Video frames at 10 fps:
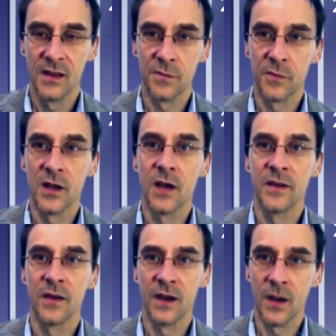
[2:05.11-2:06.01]
Die
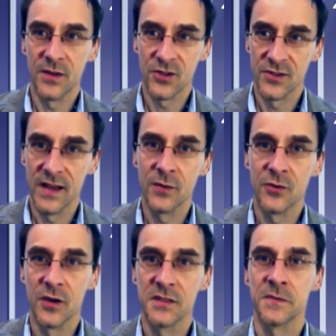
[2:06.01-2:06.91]
Feuerwehr war aber schnell
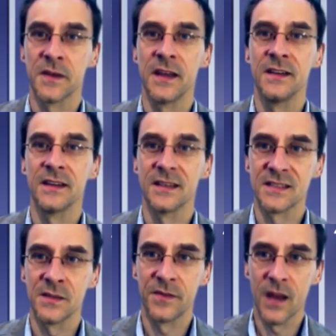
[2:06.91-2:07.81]
und konnte verhindern,
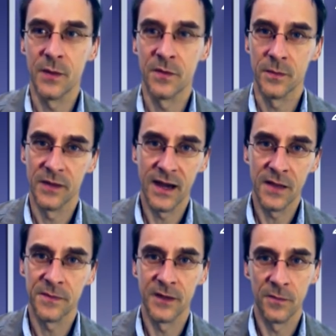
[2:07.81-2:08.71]
dass die Flammen vom
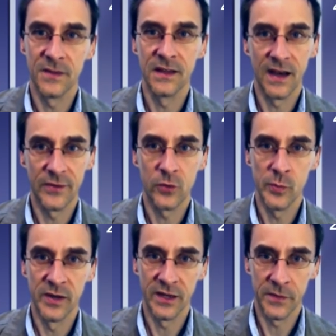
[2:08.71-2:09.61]
Reifen auf die Ladung
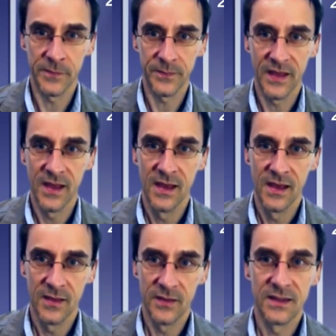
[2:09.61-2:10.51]
übergriffen.
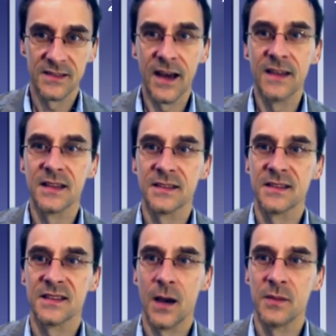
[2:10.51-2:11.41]
Wegen des
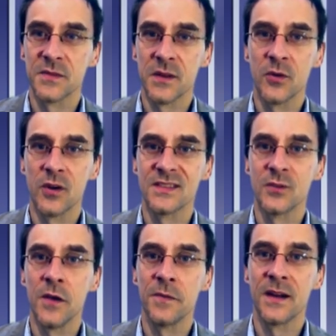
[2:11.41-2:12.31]
Einsatzes kam es vor dem
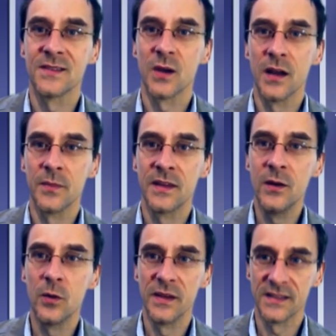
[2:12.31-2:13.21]
Kreuz Neufahren zu einem
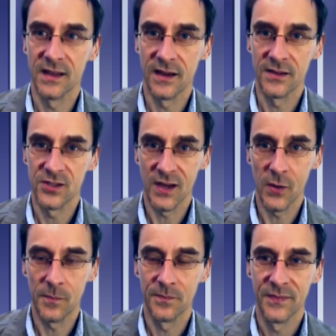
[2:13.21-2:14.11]
kilometerlangen
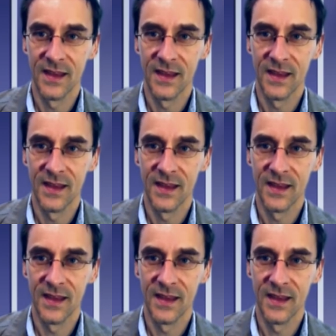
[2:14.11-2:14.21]
Stau.